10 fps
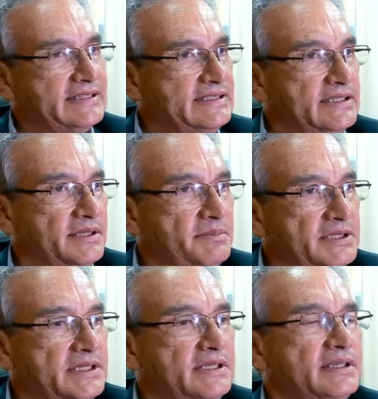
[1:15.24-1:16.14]

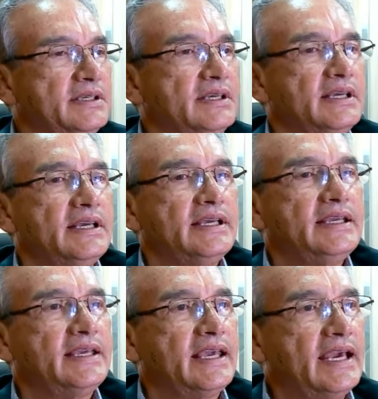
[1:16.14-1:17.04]
fehacientemente
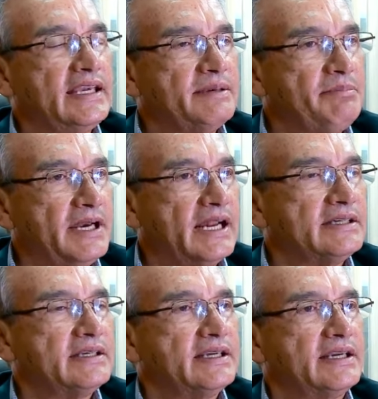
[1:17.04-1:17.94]
que hay que
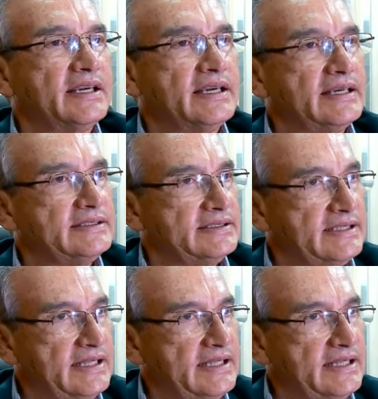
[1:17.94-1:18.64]
esperar que se